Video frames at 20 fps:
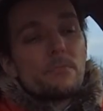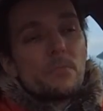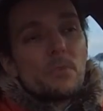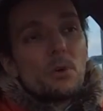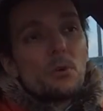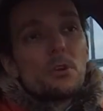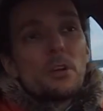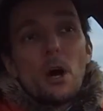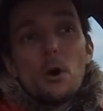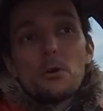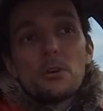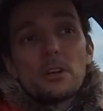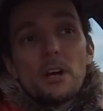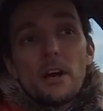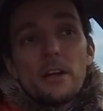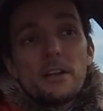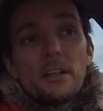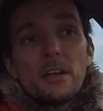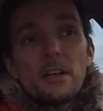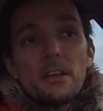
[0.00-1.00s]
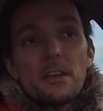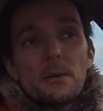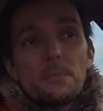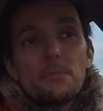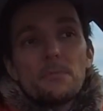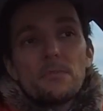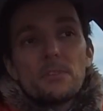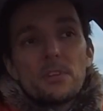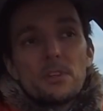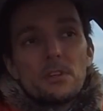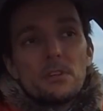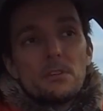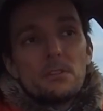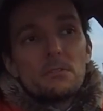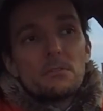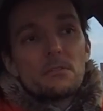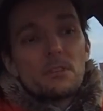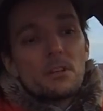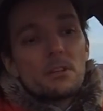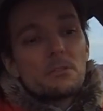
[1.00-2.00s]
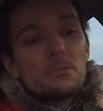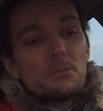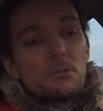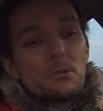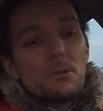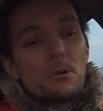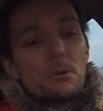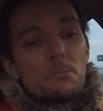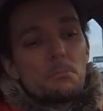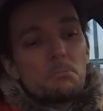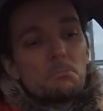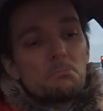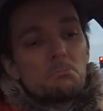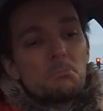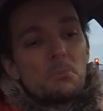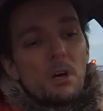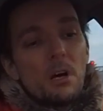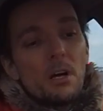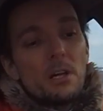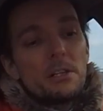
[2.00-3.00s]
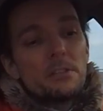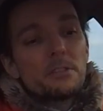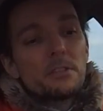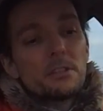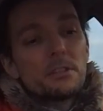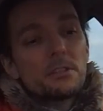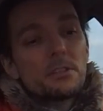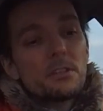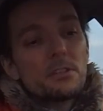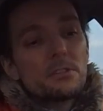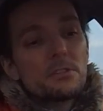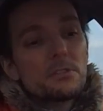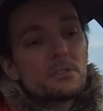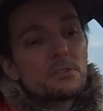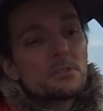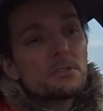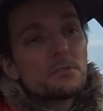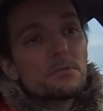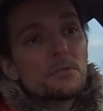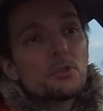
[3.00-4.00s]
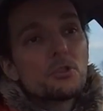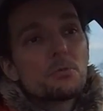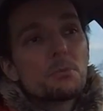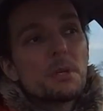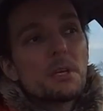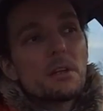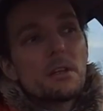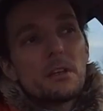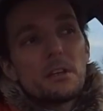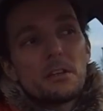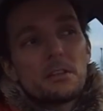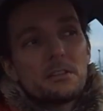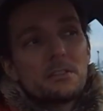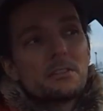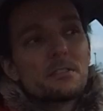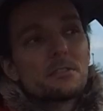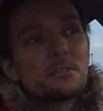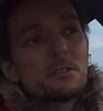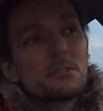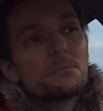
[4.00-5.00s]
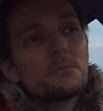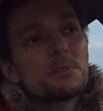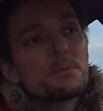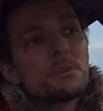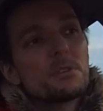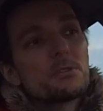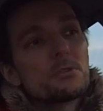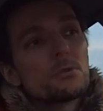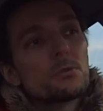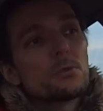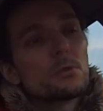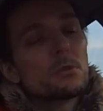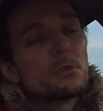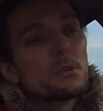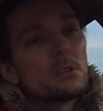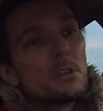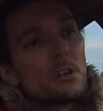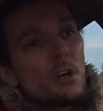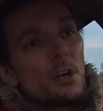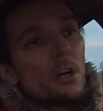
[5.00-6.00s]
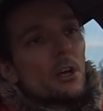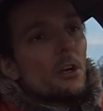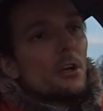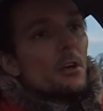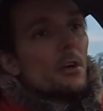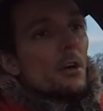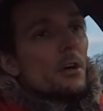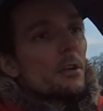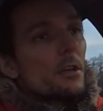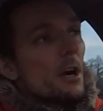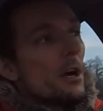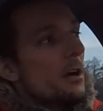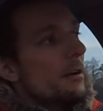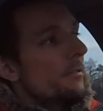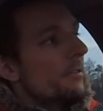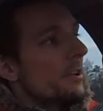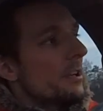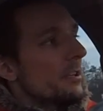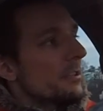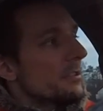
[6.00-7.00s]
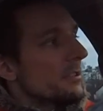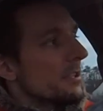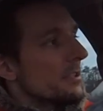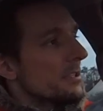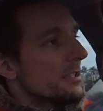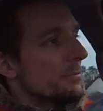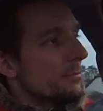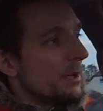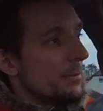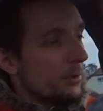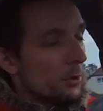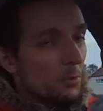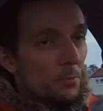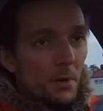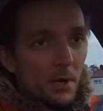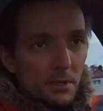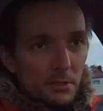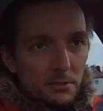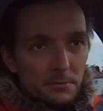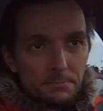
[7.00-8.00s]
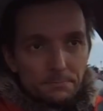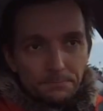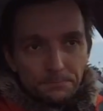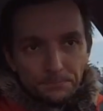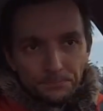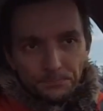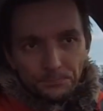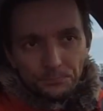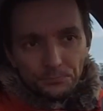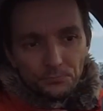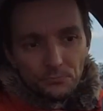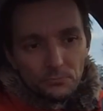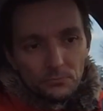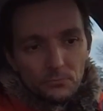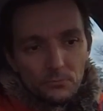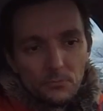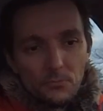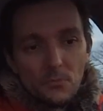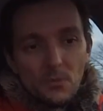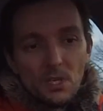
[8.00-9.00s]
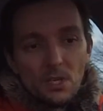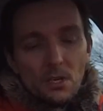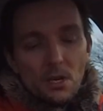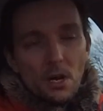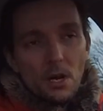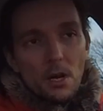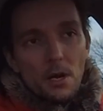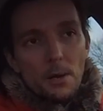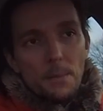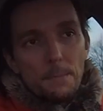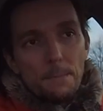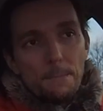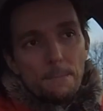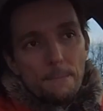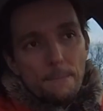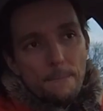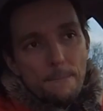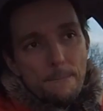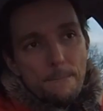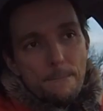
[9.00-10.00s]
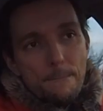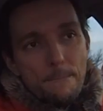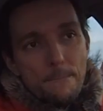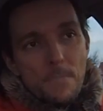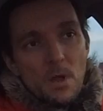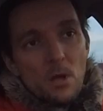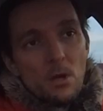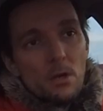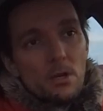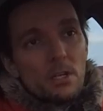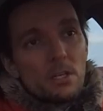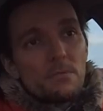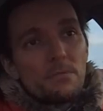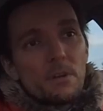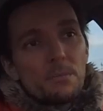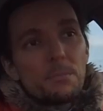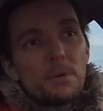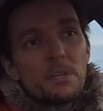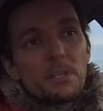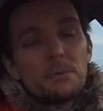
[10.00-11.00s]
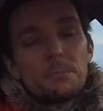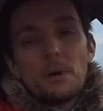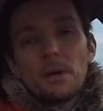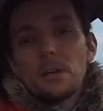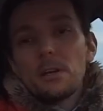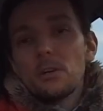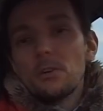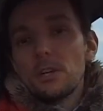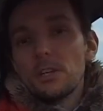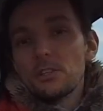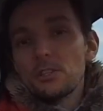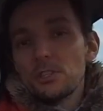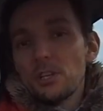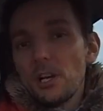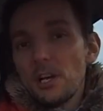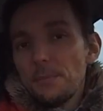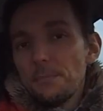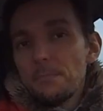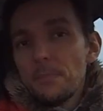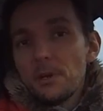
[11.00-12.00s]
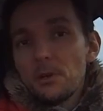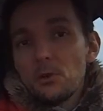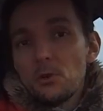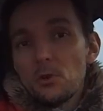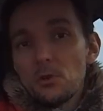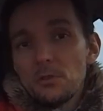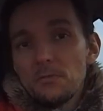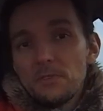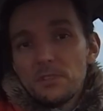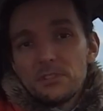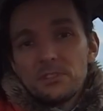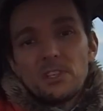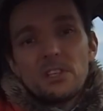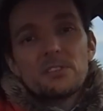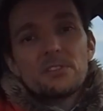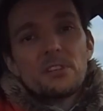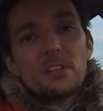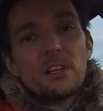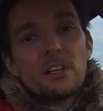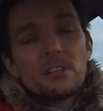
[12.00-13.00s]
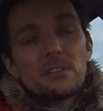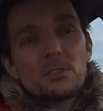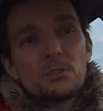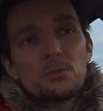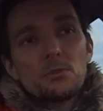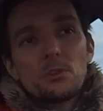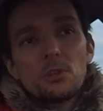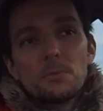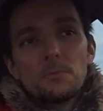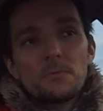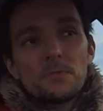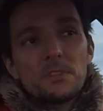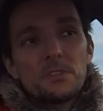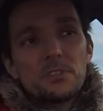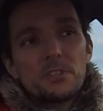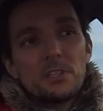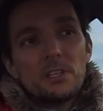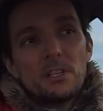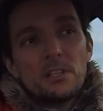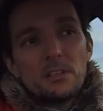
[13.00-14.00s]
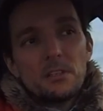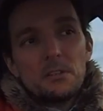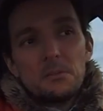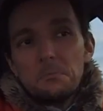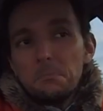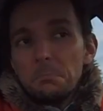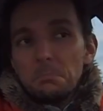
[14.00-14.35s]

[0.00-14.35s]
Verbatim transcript: und auch keine erheben will, dann ähm, halte ich das für schwierig, sagen wir es mal so. Ja, werde das Ganze mal beobachten. Ähm, ich werde mal die Maingau anschreiben, mal gucken, was da als Reaktion kommt, wie sie denn